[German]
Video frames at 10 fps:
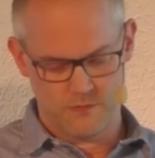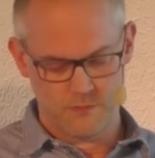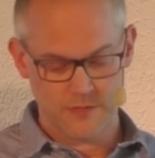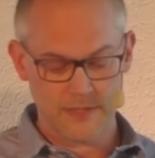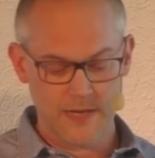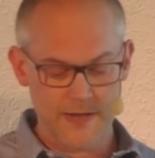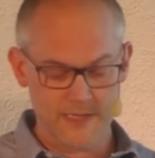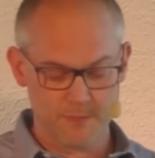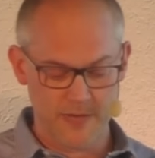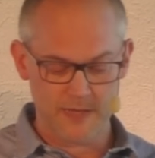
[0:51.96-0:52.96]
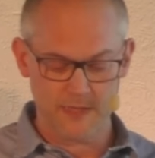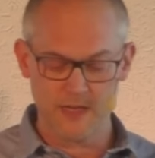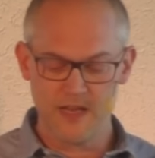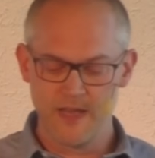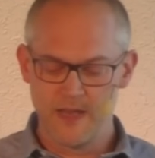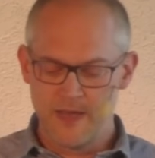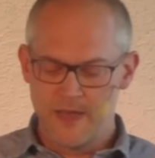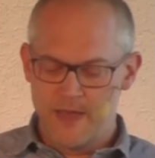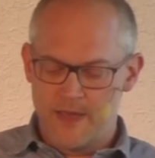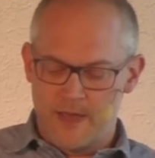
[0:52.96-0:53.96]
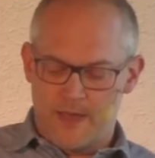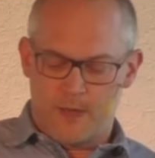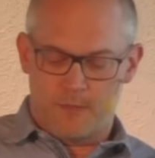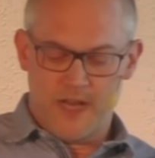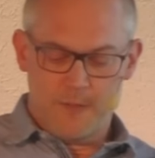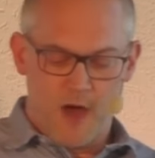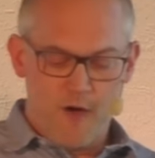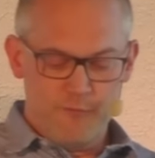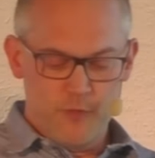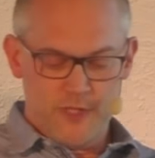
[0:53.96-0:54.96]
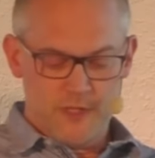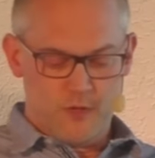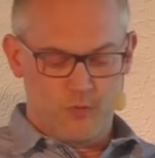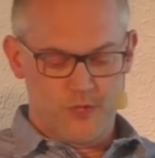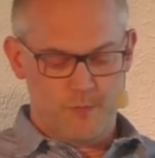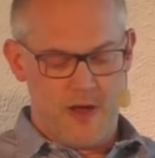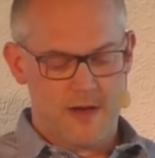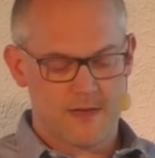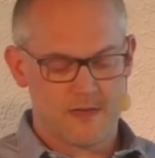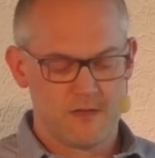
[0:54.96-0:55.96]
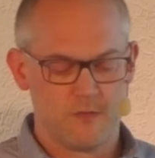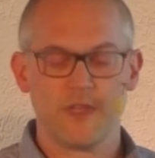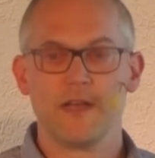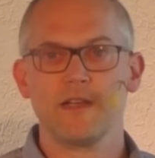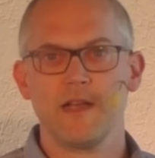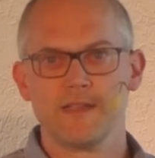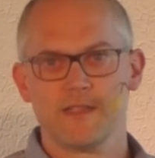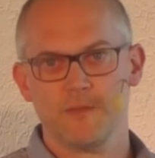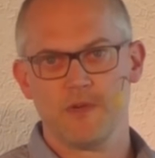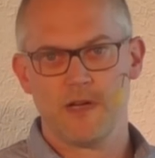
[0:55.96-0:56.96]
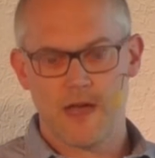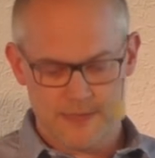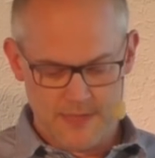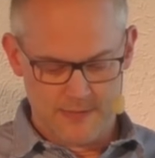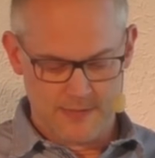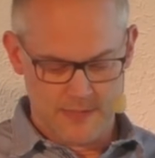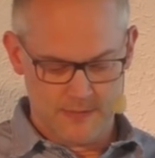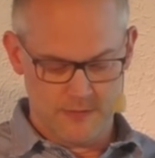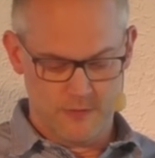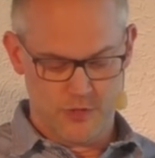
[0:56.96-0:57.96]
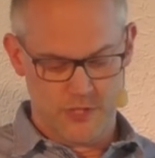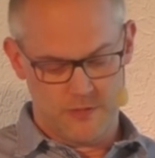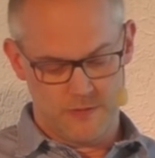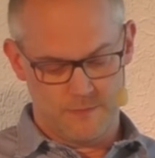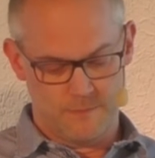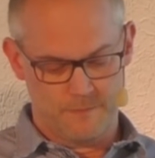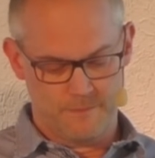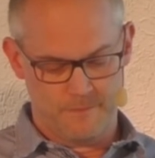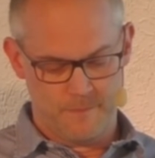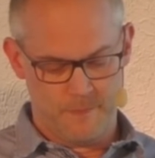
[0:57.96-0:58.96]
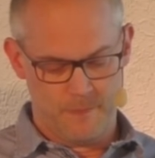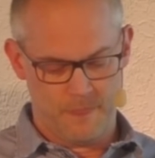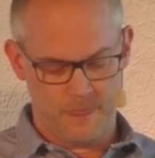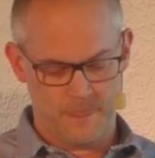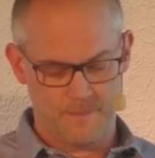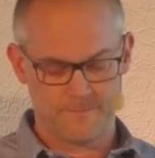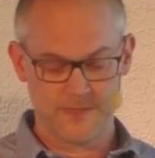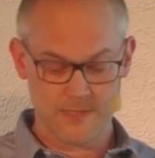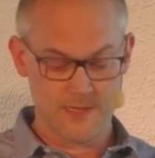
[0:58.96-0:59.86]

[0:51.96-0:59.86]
und ein kleines Päckchen mit einem aufmunternden Gruß packen und an die letzte bekannte Adresse schicken. Das